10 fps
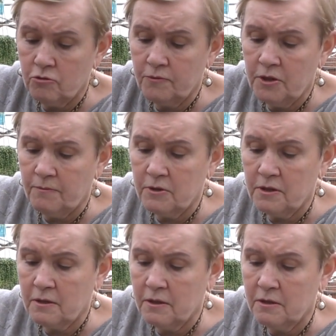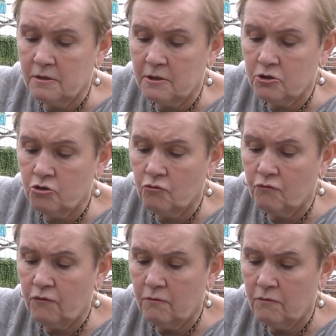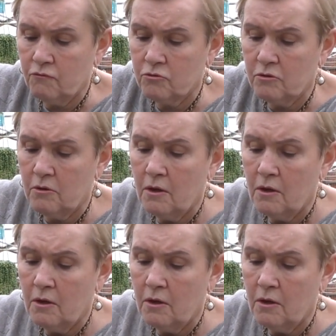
чтобы не было никаких торчков. Вот.